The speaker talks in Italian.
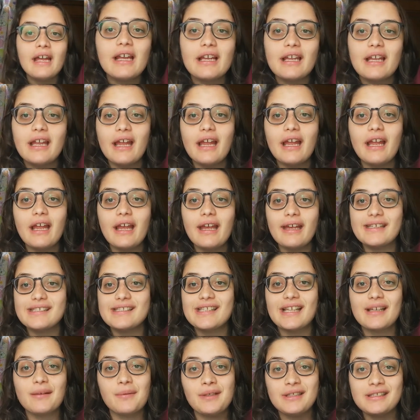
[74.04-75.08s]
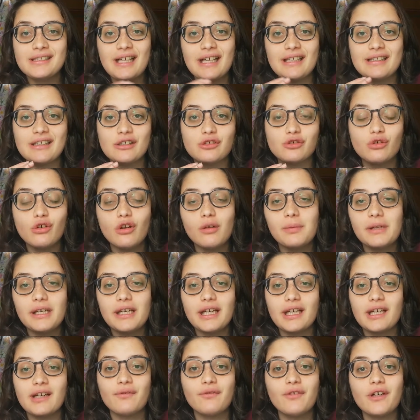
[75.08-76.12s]
che è stata pensata solo
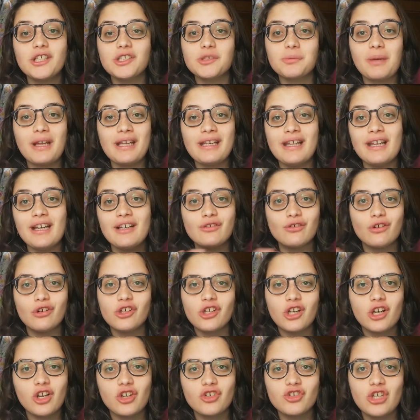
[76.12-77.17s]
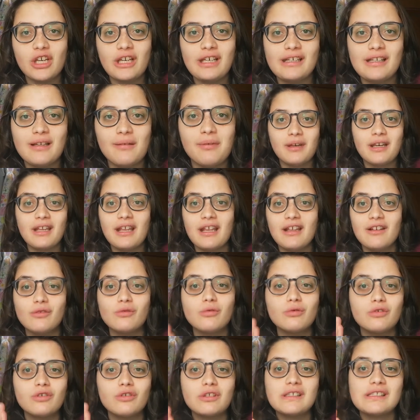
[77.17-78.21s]
per far spendere soldi alla gente perché
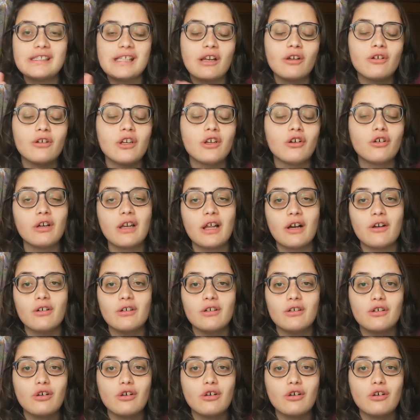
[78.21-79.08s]
tutti stanno lì con la